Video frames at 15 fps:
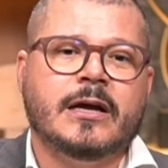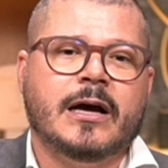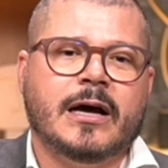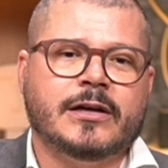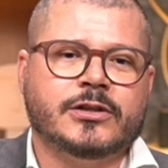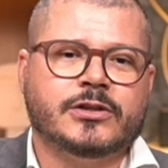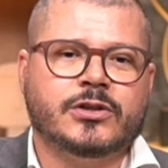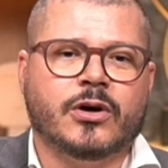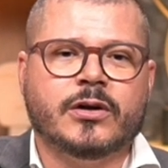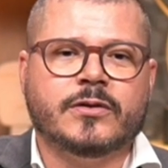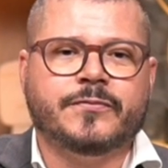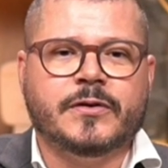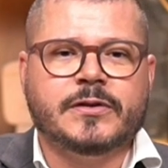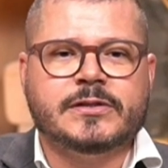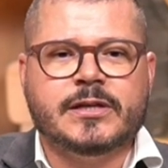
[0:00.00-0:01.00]
Aristóteles
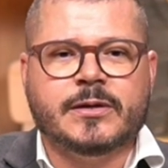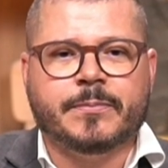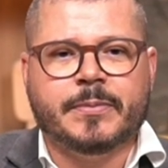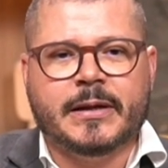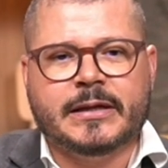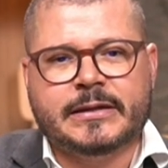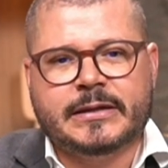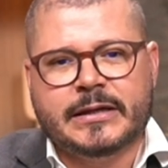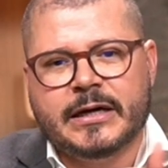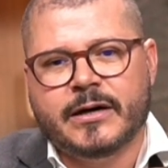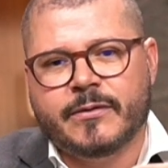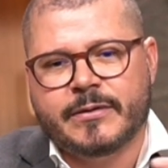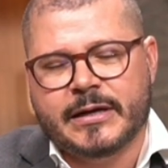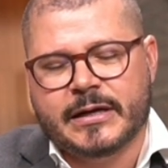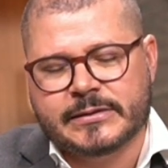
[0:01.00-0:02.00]
foi discípulo de
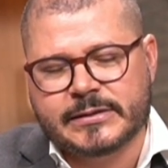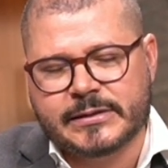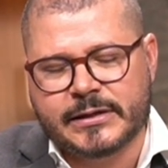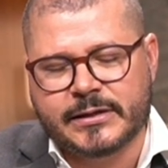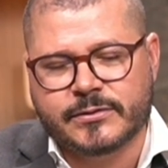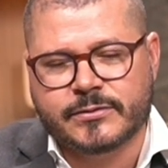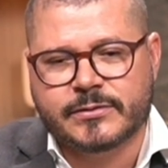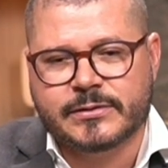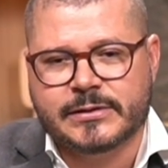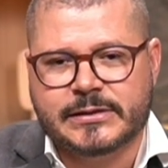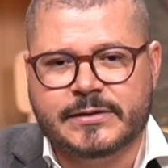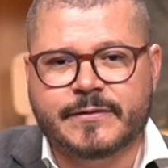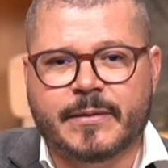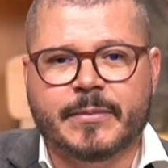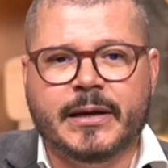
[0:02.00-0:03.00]
Platão e assim
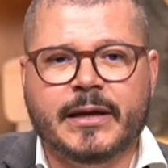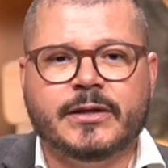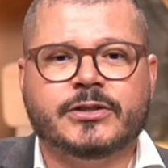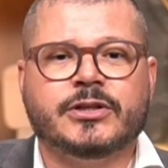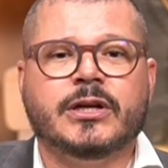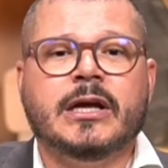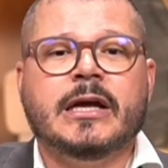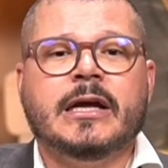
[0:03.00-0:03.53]
sucessivamente,